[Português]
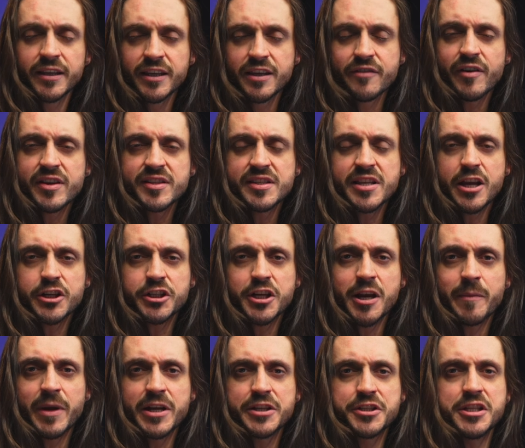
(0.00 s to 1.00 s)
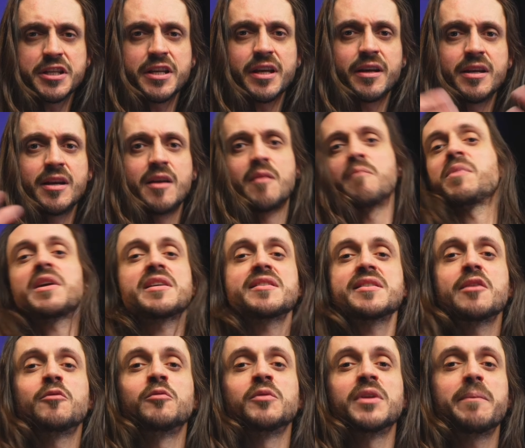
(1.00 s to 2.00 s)
que vai ser a chamadinha para a
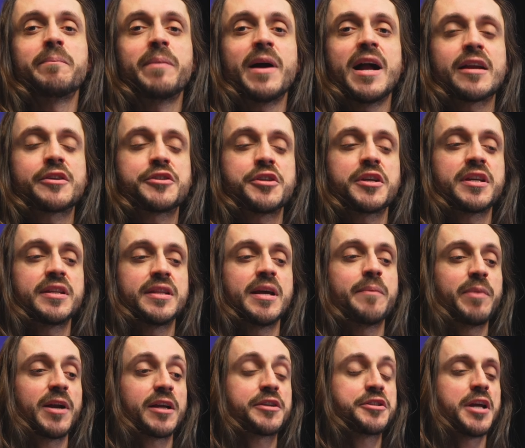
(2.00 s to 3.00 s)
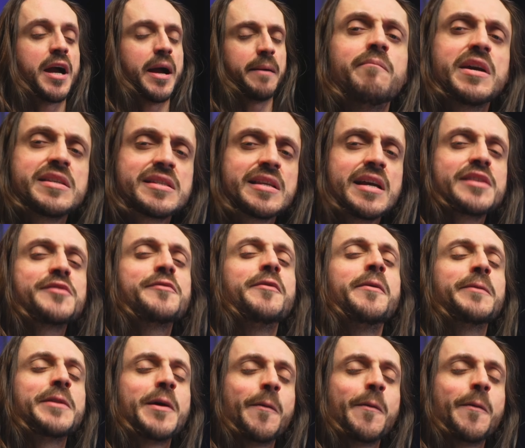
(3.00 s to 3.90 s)
segunda parte aqui da parte A. Mas antes, vamos